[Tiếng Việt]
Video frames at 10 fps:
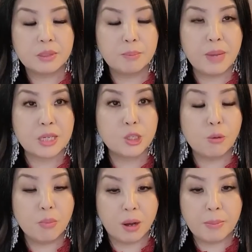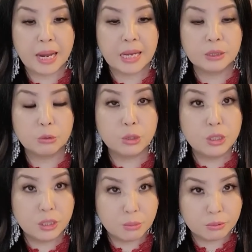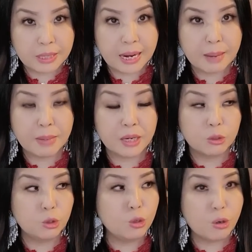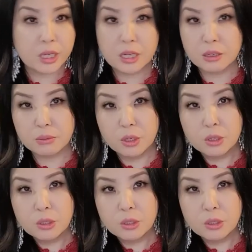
mà giống mỏ mà thuộc tư nữa một tát là mà cho cái nữ